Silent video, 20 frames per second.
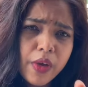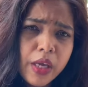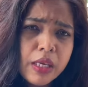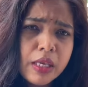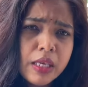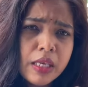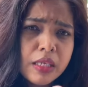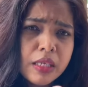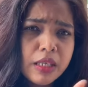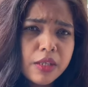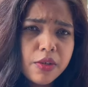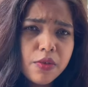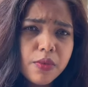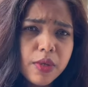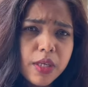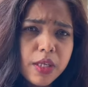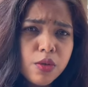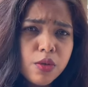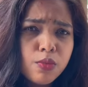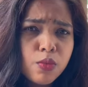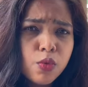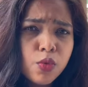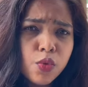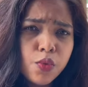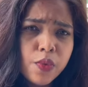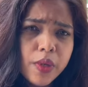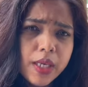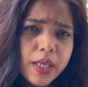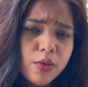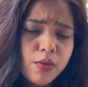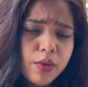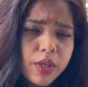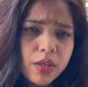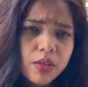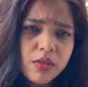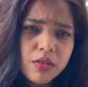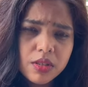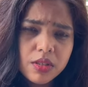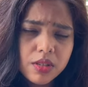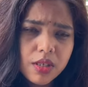వెయ్యి రెండు వేలు మూడు వేలు
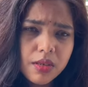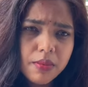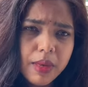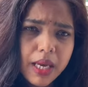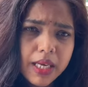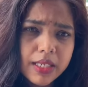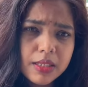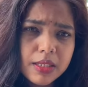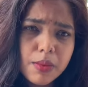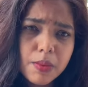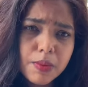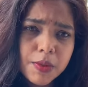వరకు ఇస్తారు మ్యాక్సిమం